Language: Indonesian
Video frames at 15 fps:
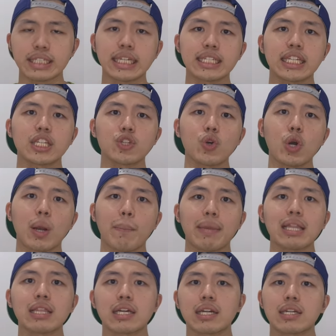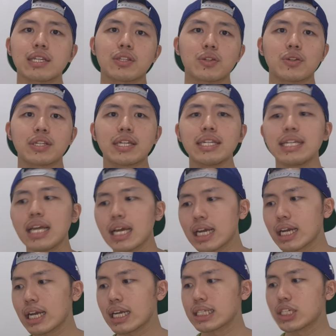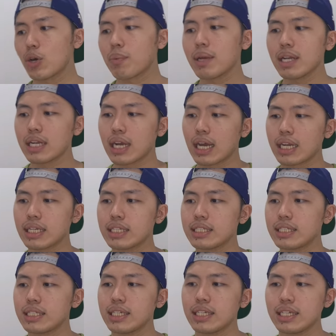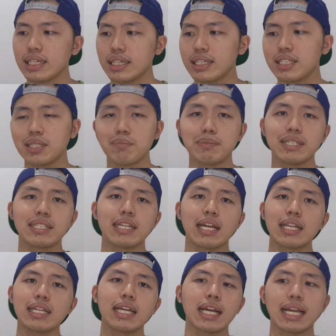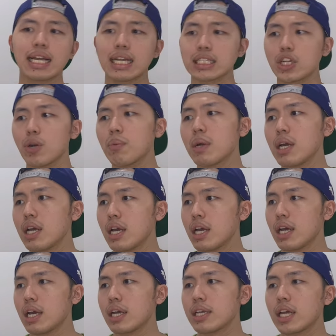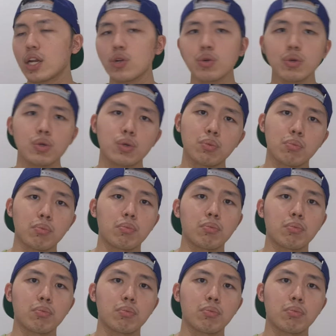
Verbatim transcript: CZ itu orang pinter gitu loh. Jadi dia ngejawabnya dengan easy easy peasy aja dia kayak ngejawab ya lu